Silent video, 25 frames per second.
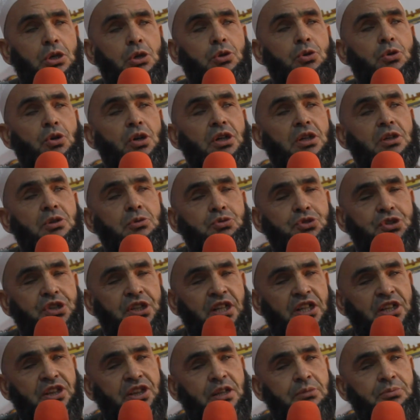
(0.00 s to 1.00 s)
روح
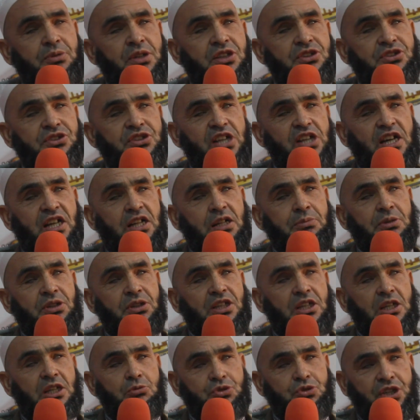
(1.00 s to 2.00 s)
غوشينا يثابرات سي
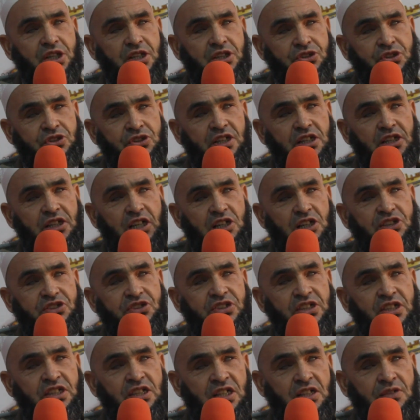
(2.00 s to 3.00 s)
الرباط قوشي غاس انت غادي
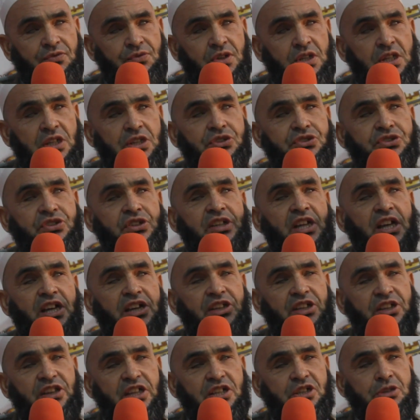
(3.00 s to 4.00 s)
استئناف السنه
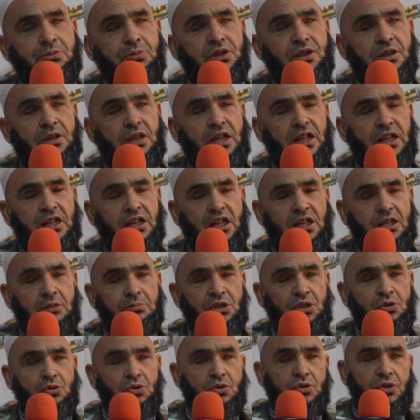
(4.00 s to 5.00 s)
عادي يجبد
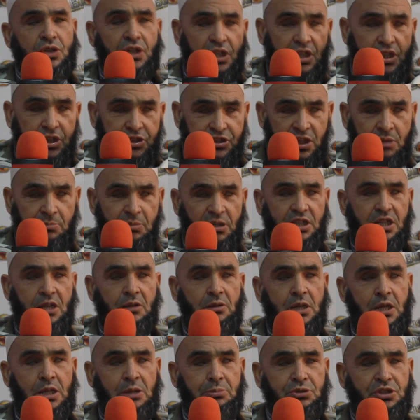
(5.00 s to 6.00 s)
الرقمين سي
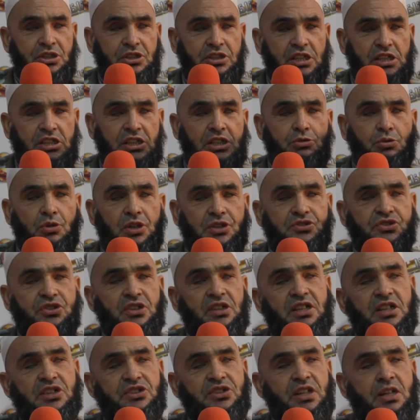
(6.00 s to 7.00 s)
المحكمه الابتدائيه
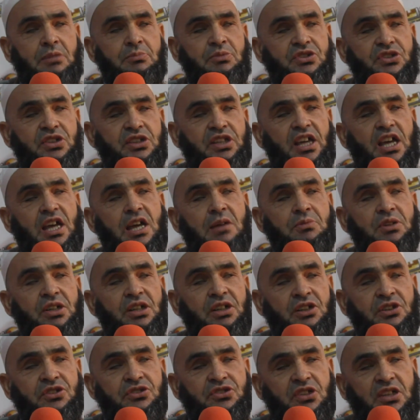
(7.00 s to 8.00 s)
تغتسلخص مع سيدي عام
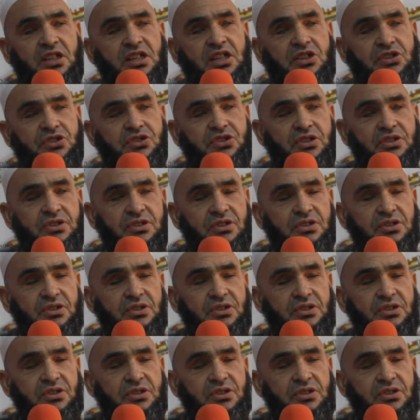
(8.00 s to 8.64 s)
هيني تسلخص